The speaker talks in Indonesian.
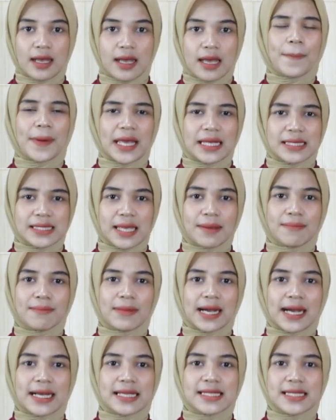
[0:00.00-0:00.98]
PSM
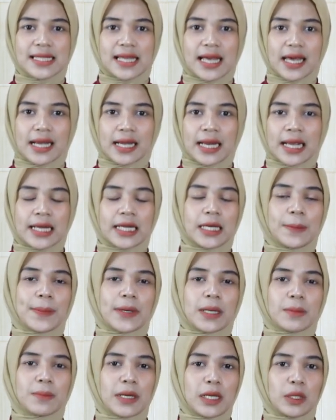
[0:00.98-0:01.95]
Makassar
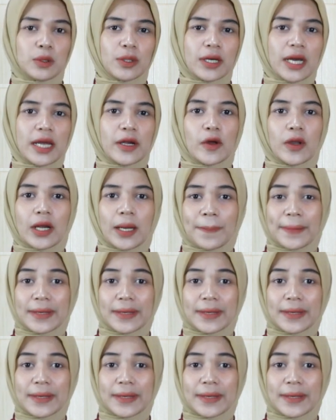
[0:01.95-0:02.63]
dipermalukan oleh